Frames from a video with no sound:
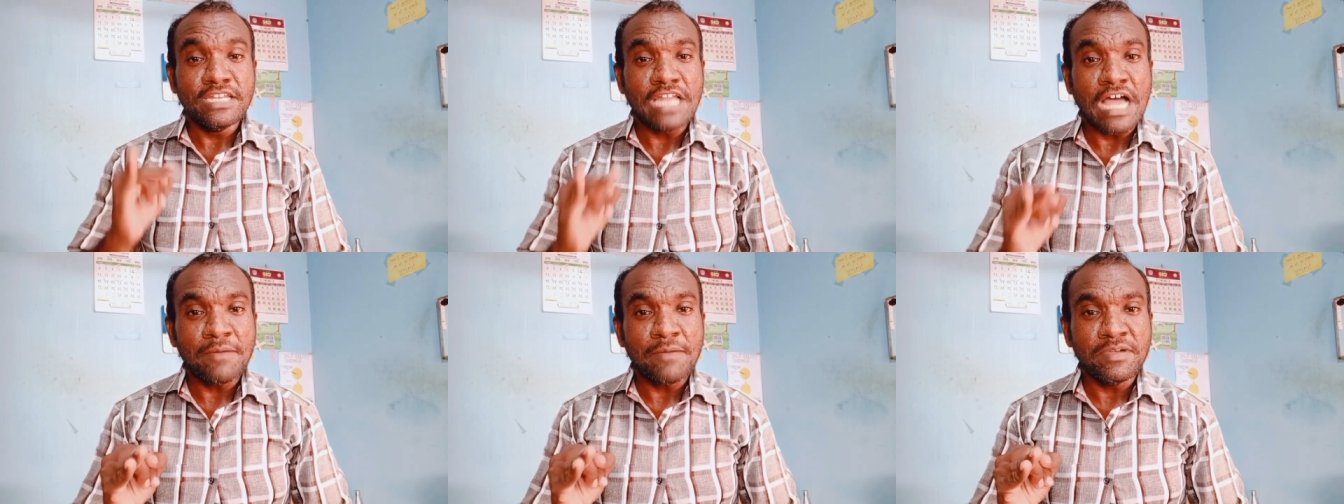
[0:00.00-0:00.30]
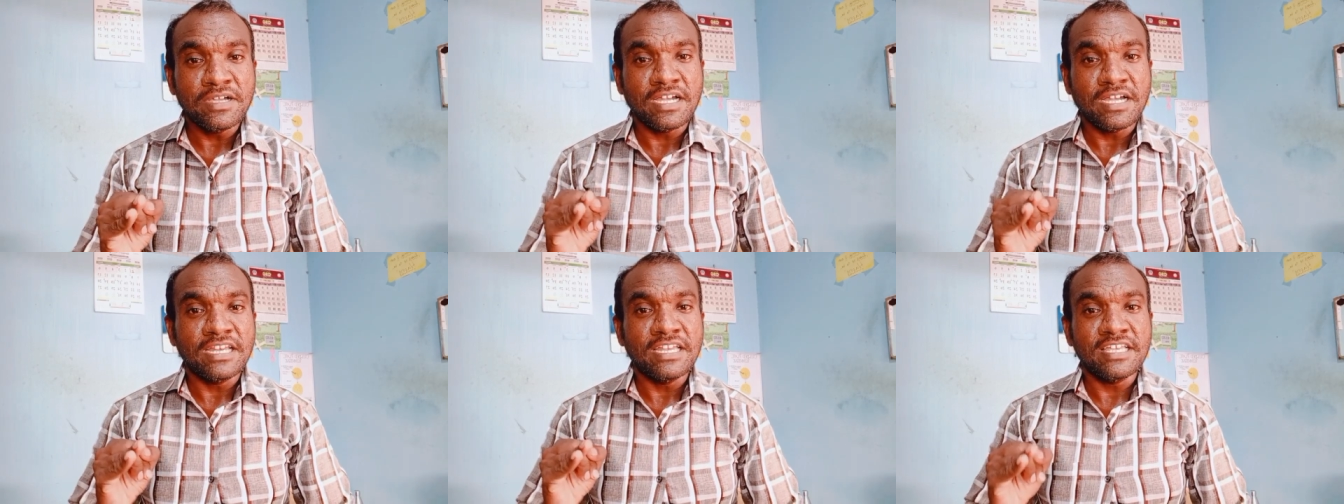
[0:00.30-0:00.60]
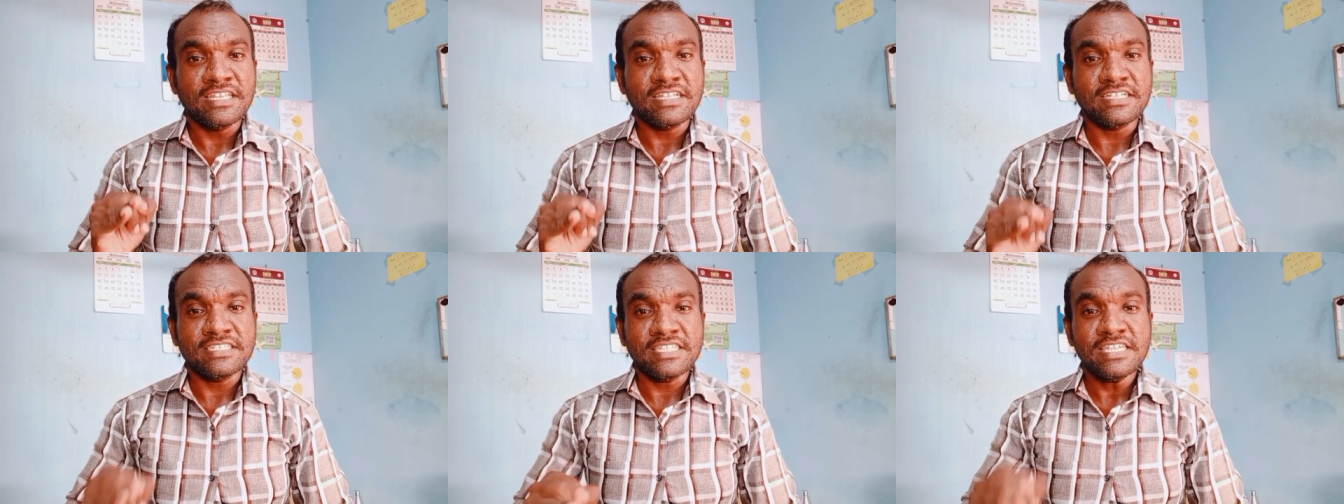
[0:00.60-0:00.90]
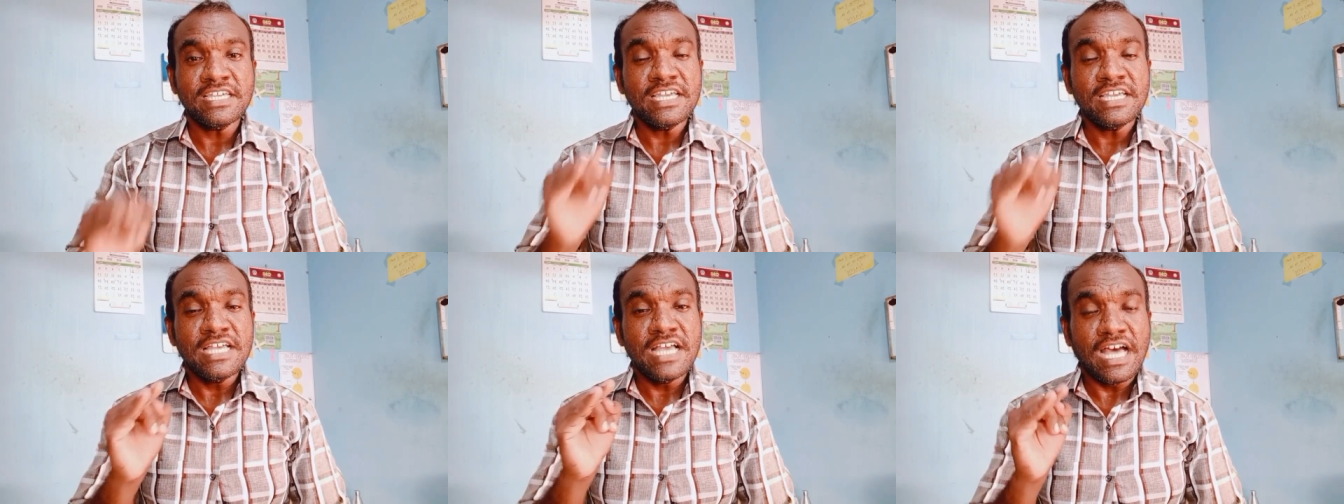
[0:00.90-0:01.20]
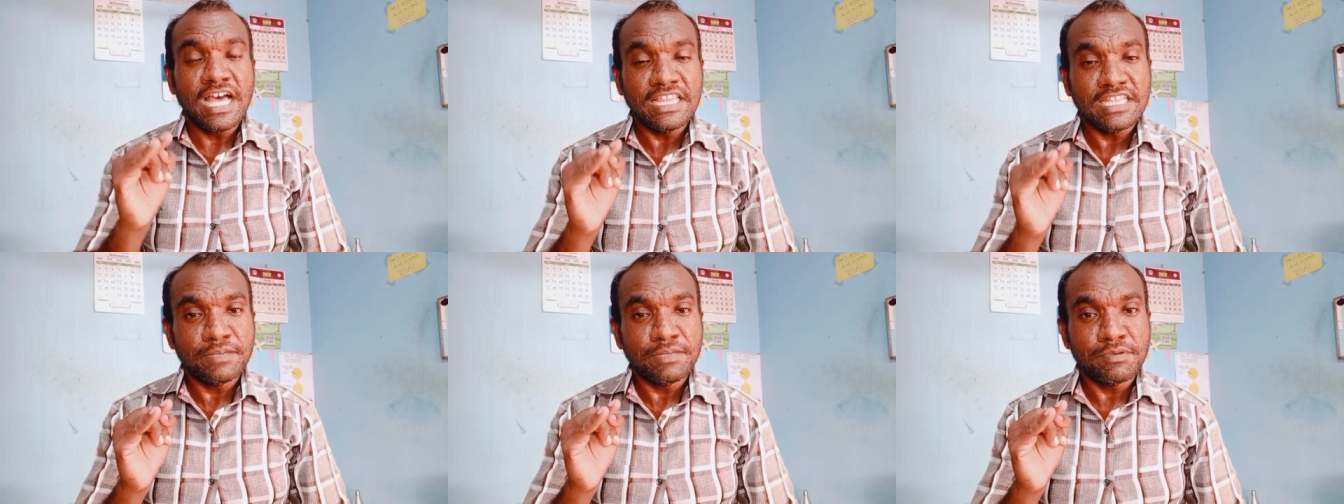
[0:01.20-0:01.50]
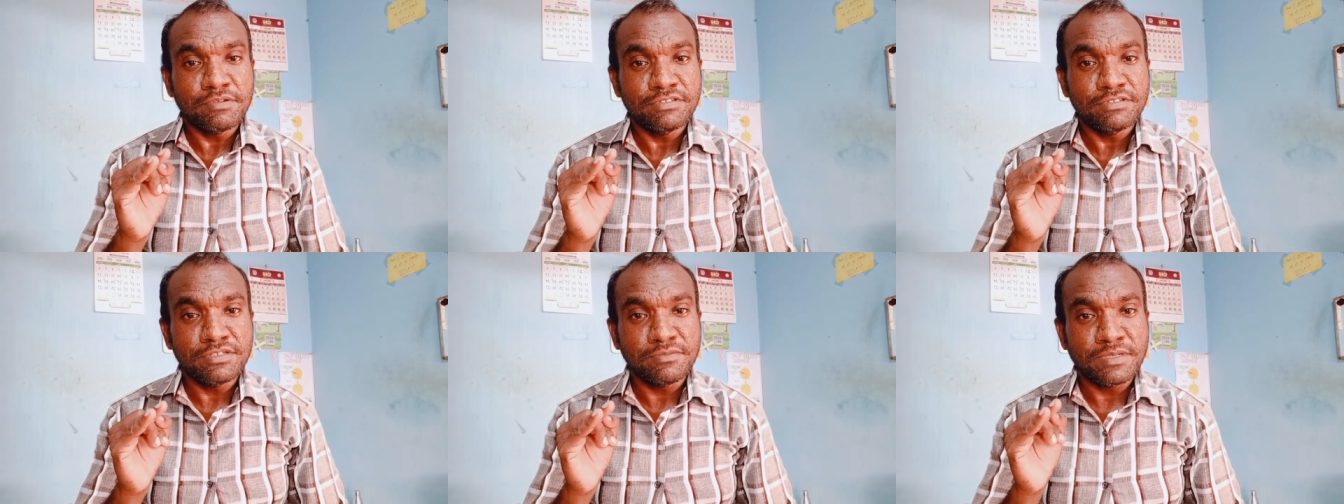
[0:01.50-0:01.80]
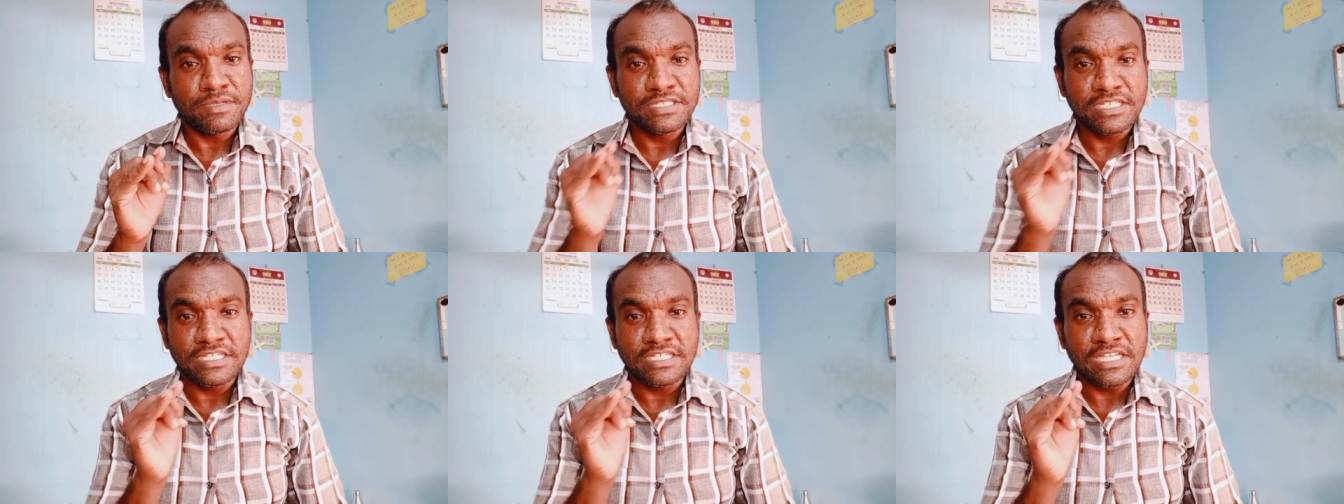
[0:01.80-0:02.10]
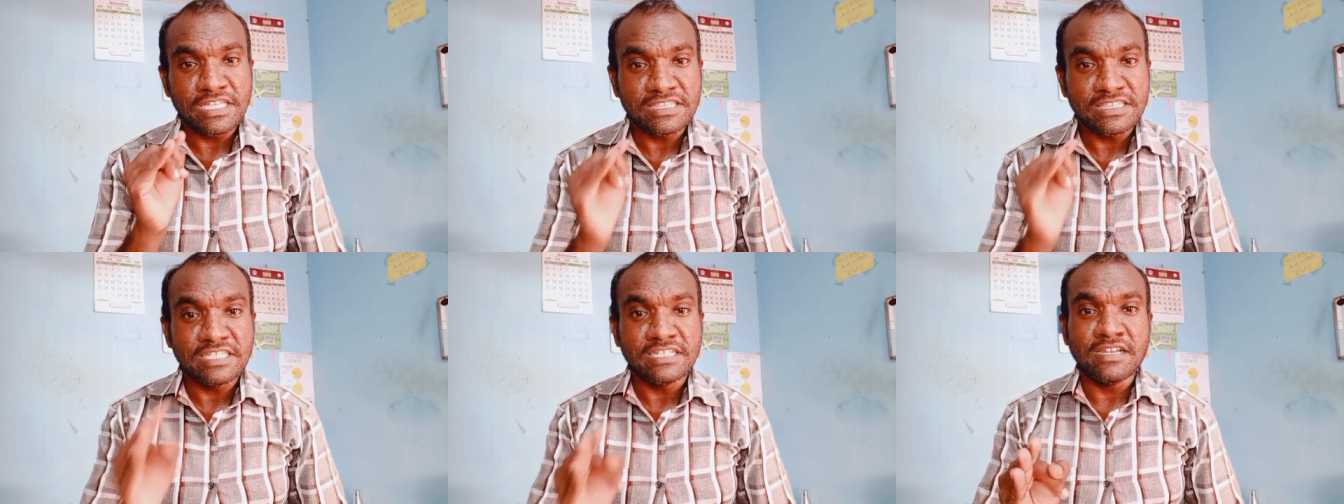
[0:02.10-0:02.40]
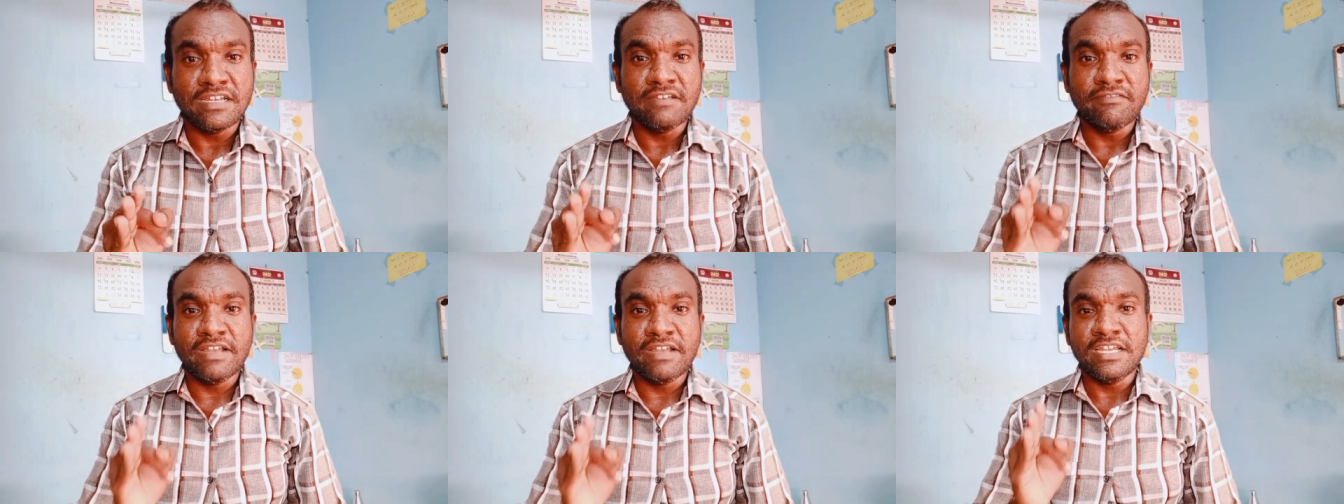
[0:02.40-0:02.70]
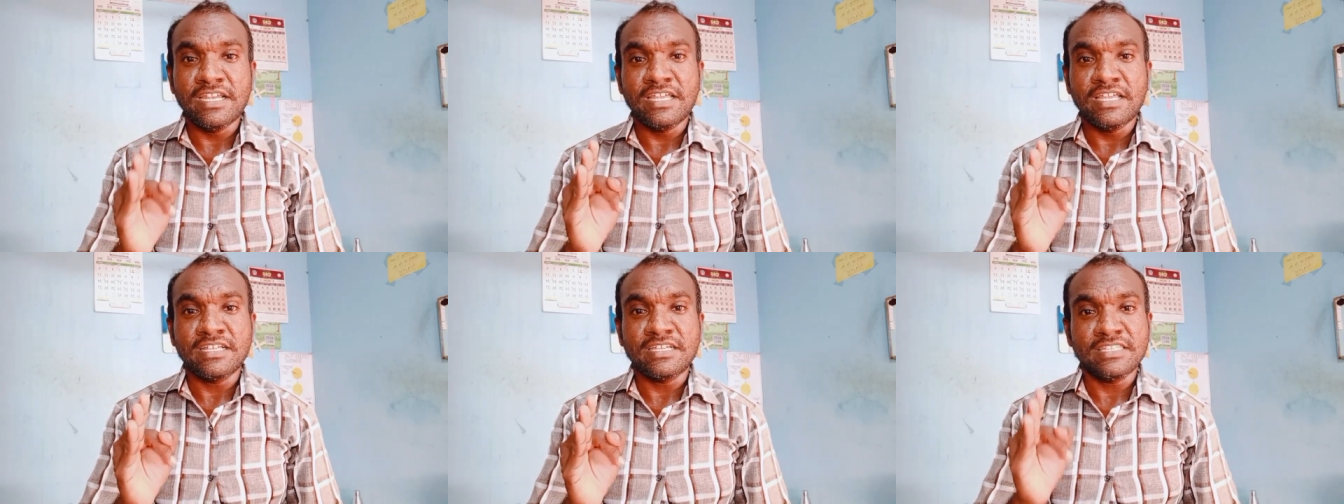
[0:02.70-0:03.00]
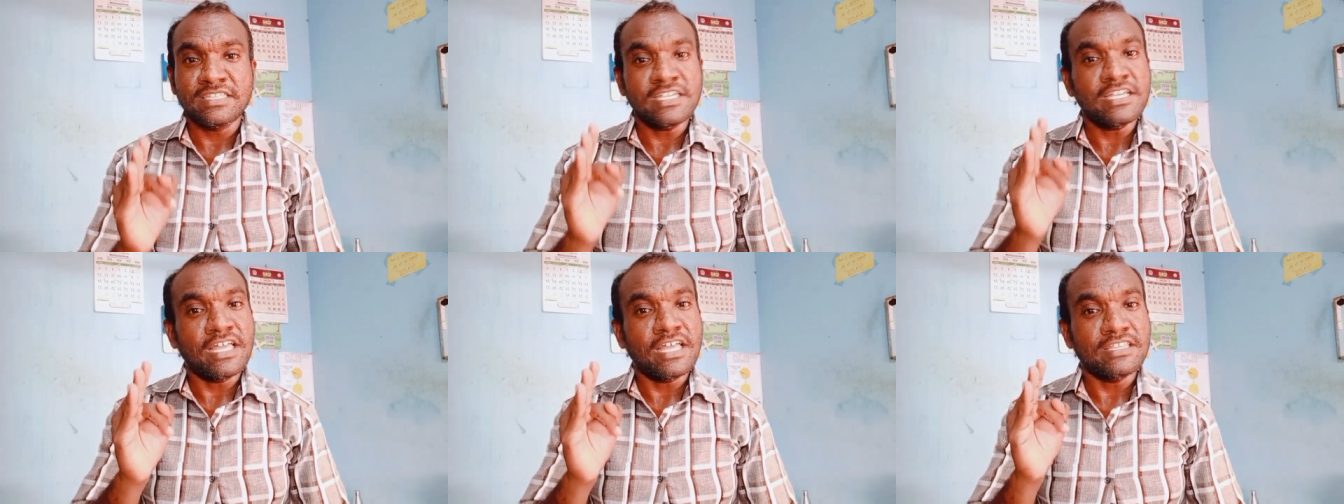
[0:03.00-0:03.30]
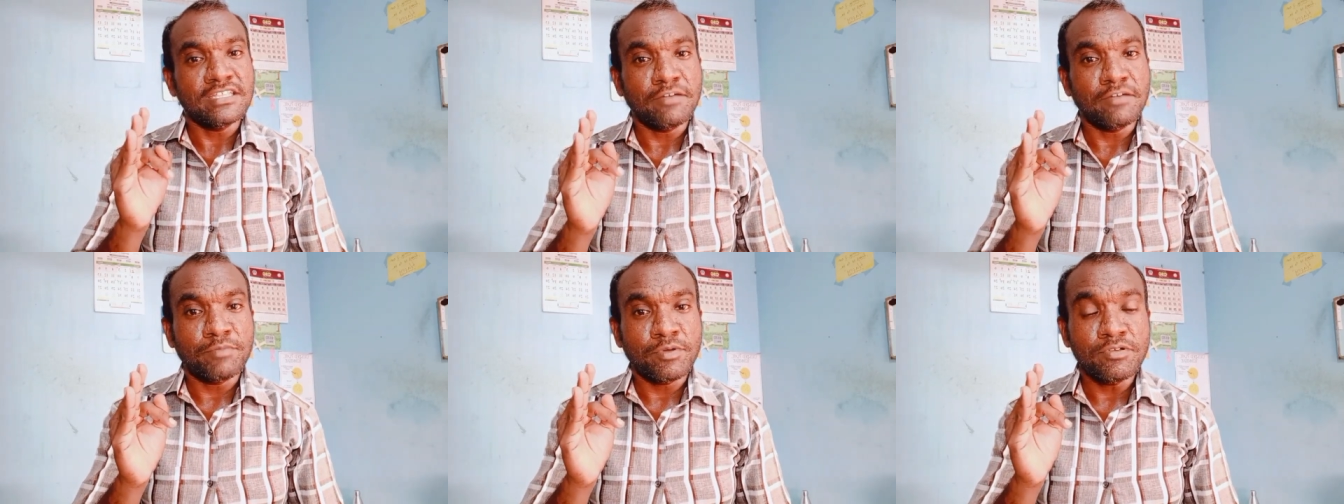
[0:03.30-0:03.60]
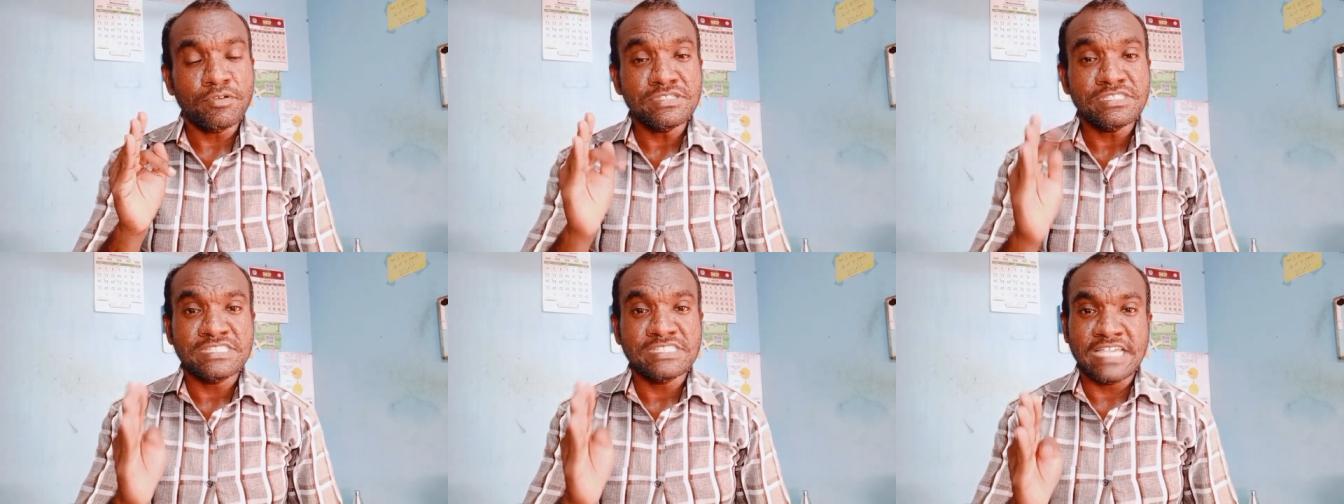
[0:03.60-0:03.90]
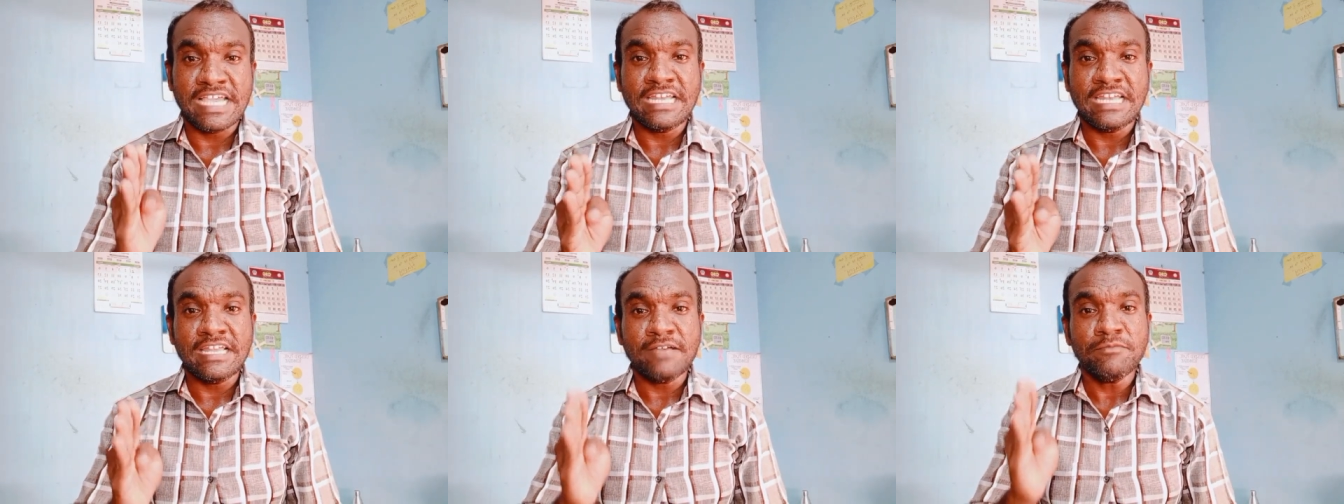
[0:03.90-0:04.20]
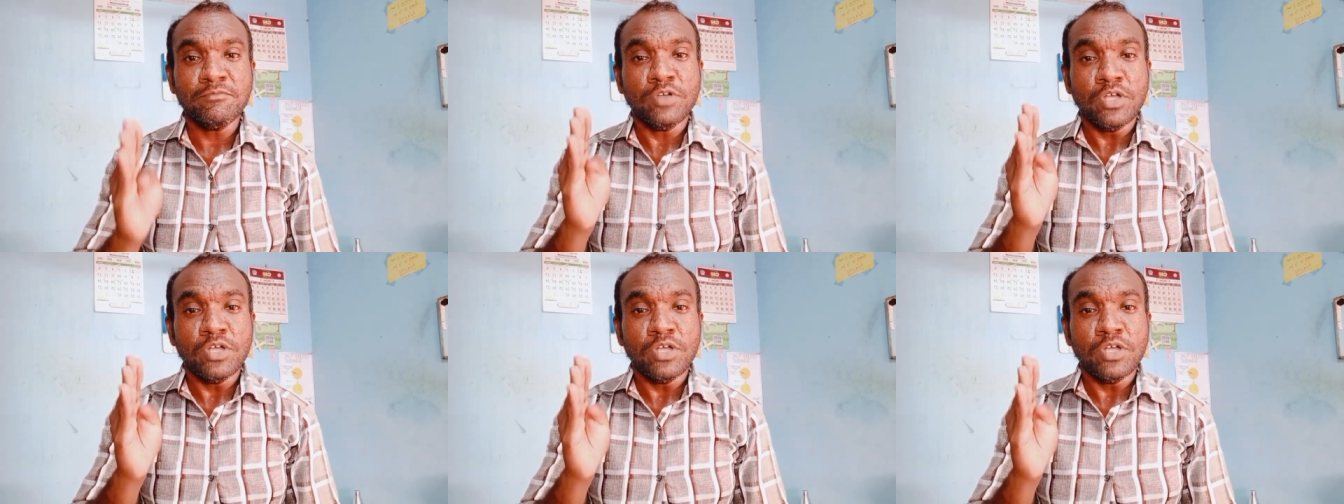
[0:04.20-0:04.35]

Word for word: நாமக்கல்லில் இருக்குது அதுக்கப்புறம் வந்துட்டு பார்த்தீங்கன்னா திருநெல்வேலியில் இருக்குது அதுக்கப்புறம் சேலம்